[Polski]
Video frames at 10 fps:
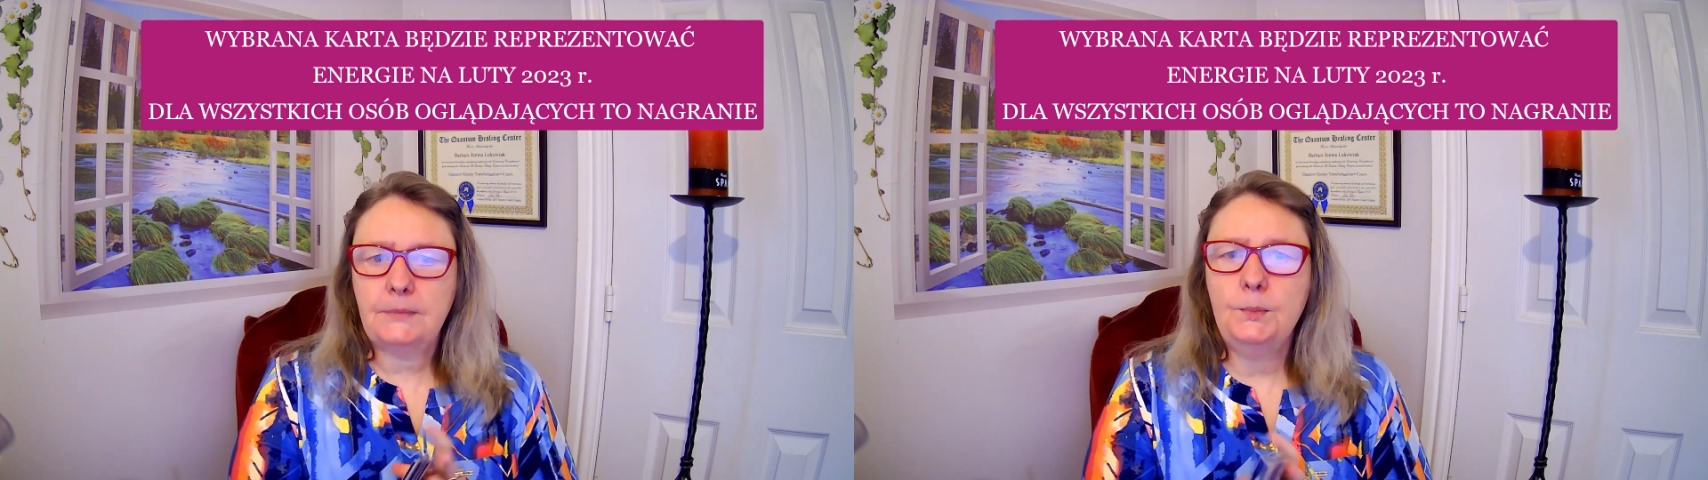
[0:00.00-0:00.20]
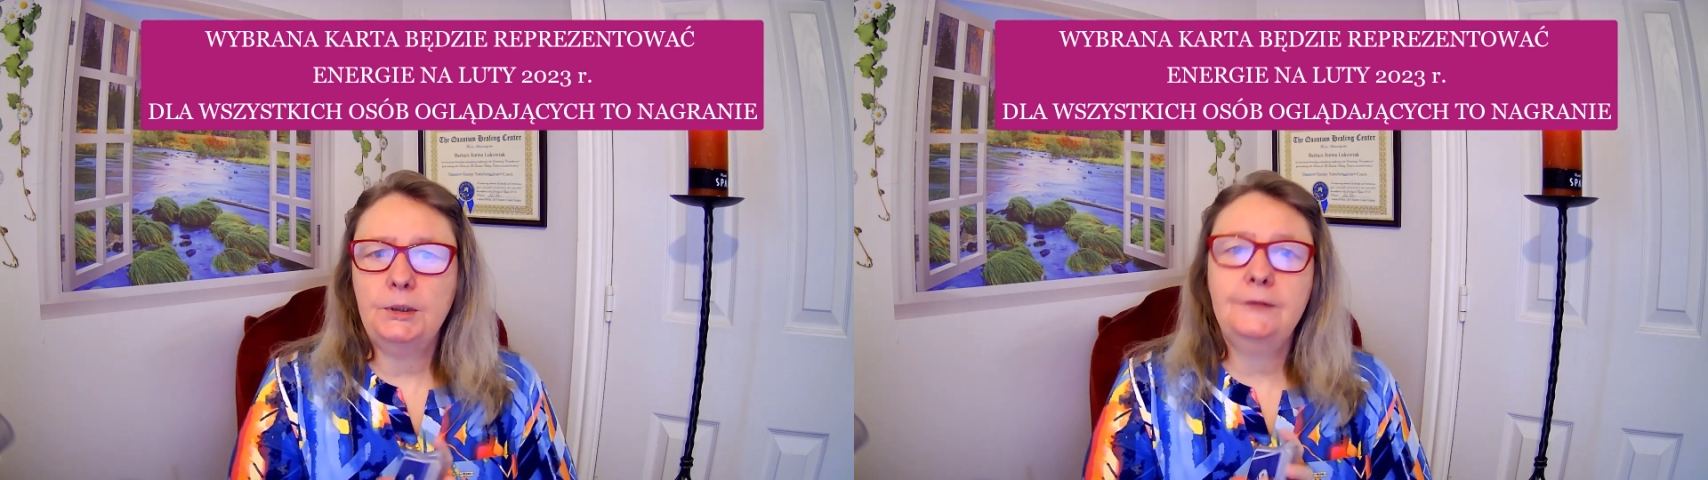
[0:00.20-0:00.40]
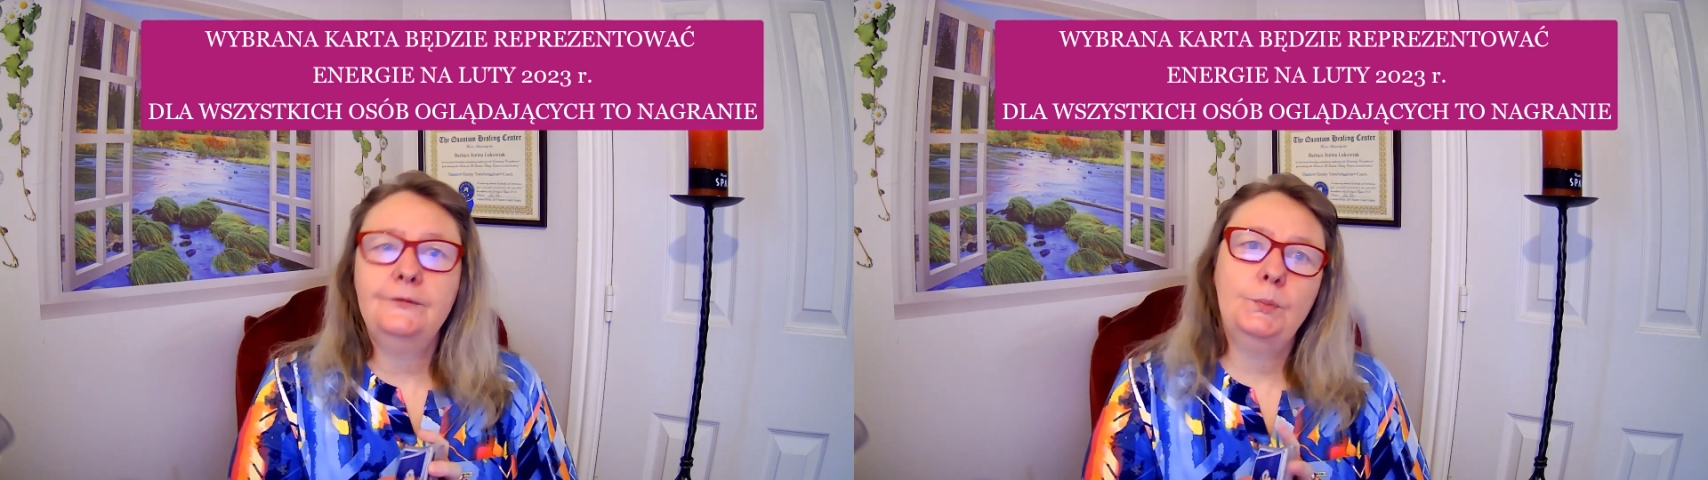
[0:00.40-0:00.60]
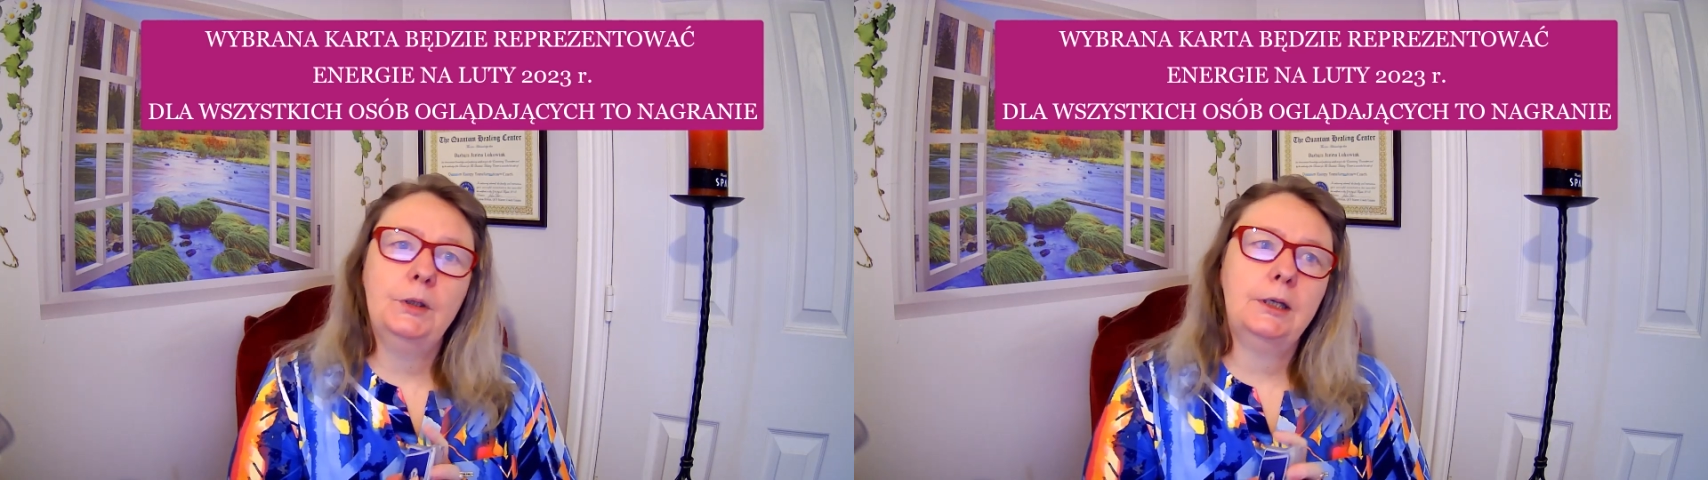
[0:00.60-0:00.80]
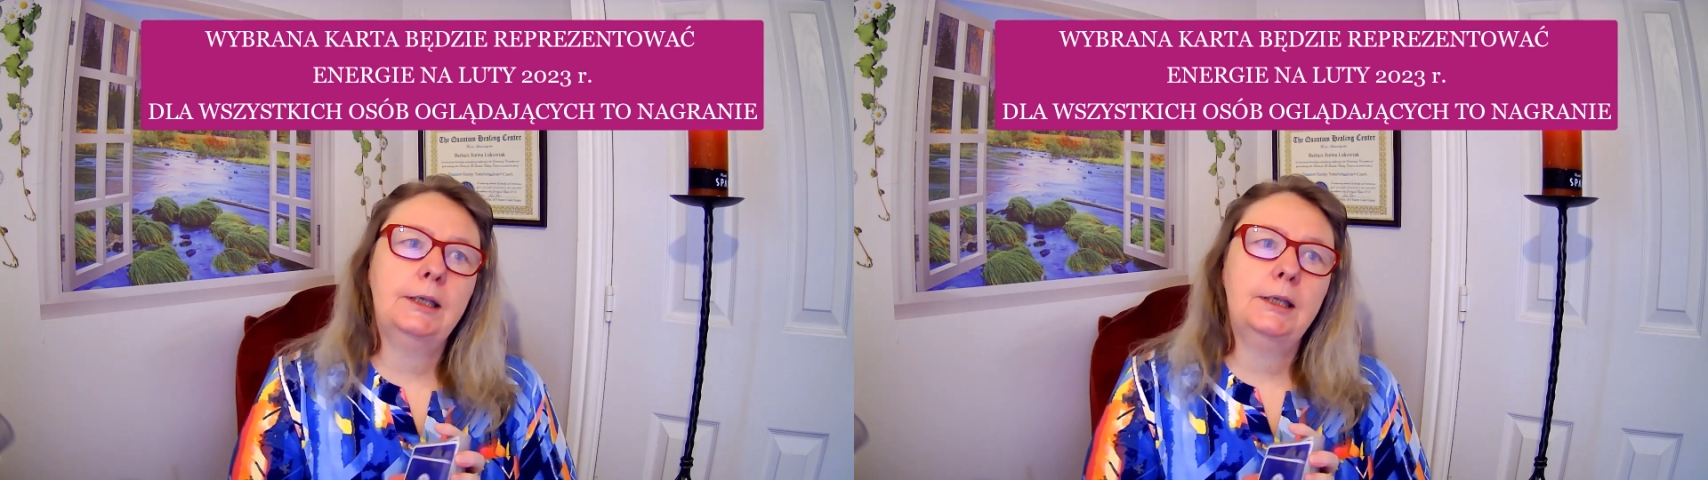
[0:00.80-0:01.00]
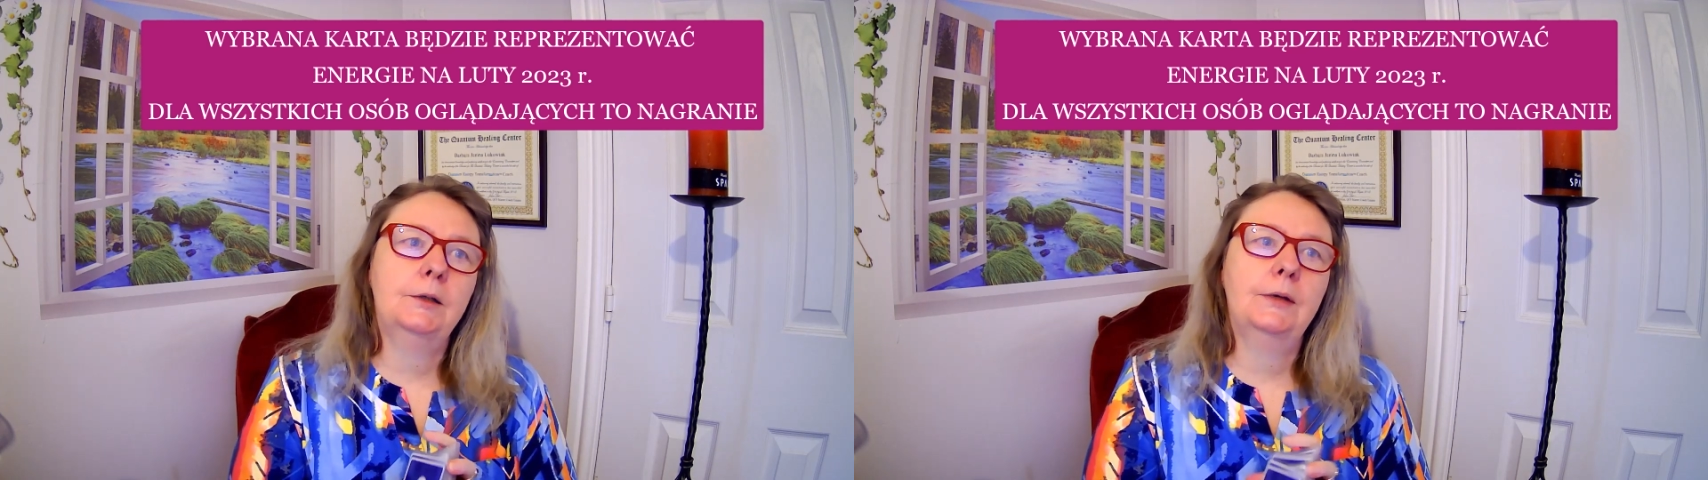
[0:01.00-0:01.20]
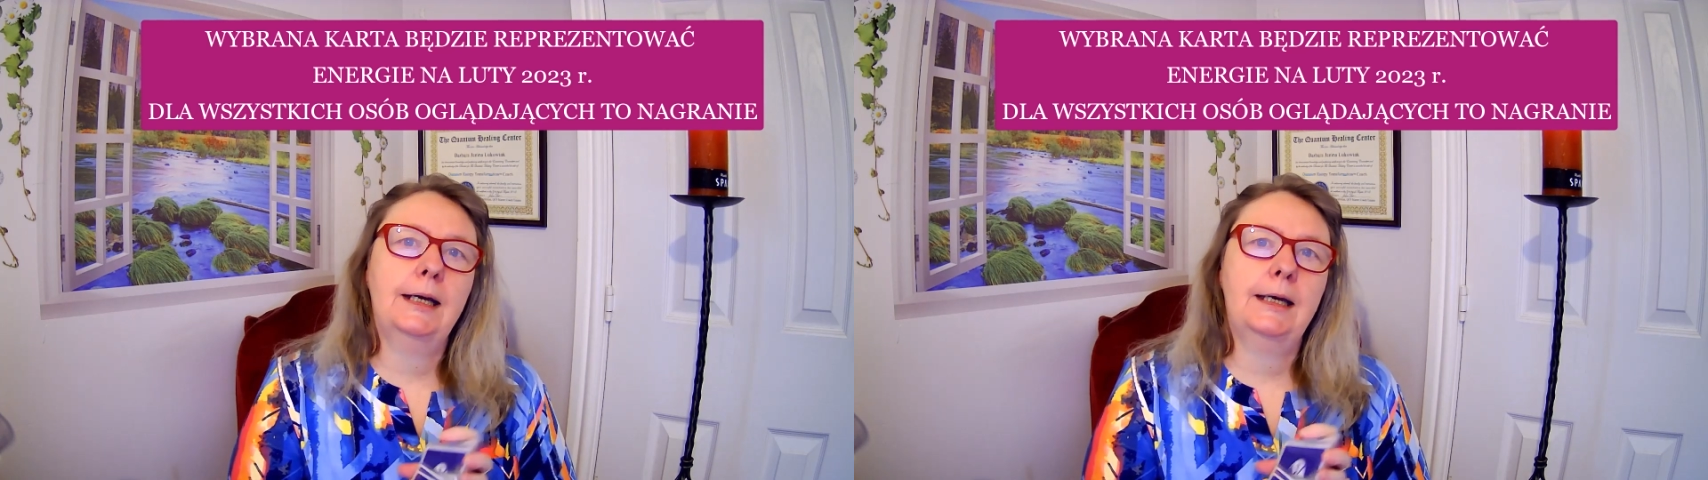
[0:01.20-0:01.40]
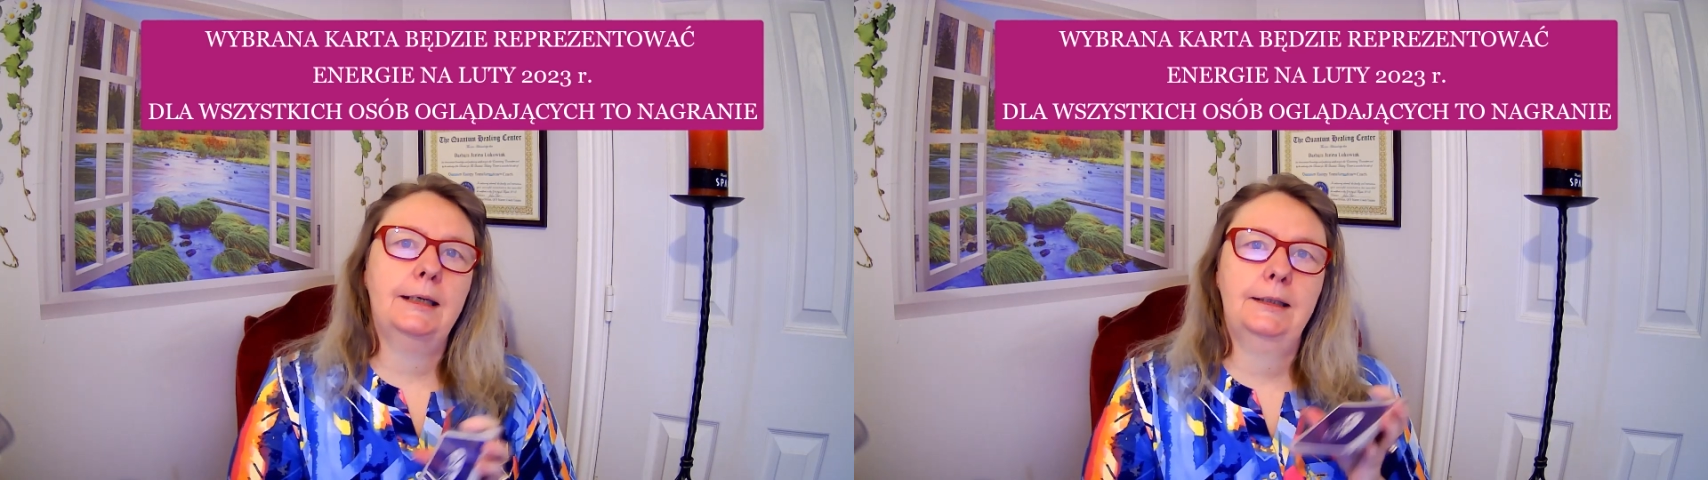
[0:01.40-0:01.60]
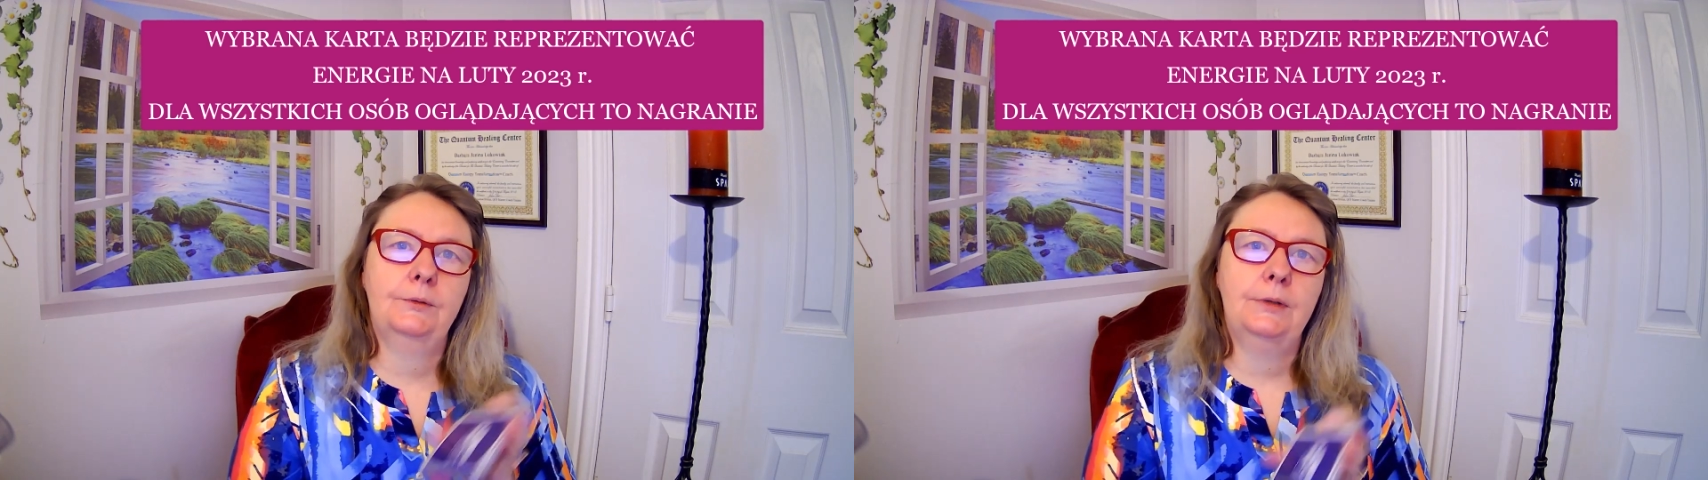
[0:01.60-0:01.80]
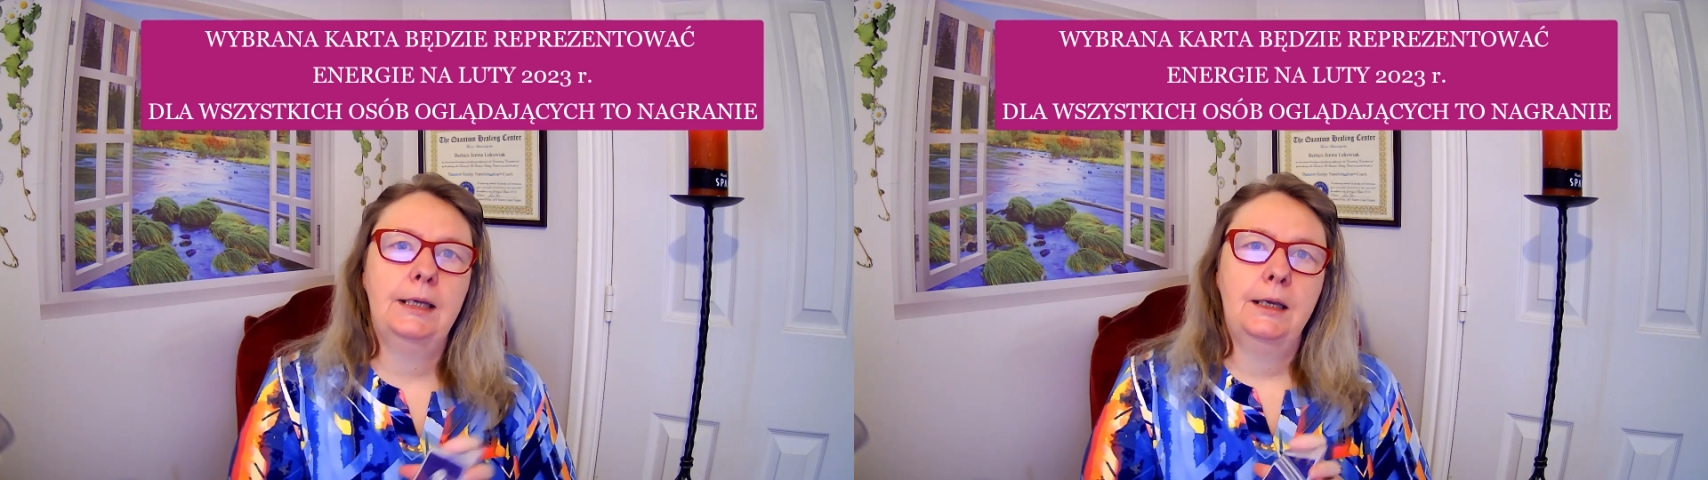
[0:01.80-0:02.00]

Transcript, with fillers: Potem wybiorę jedną kartę,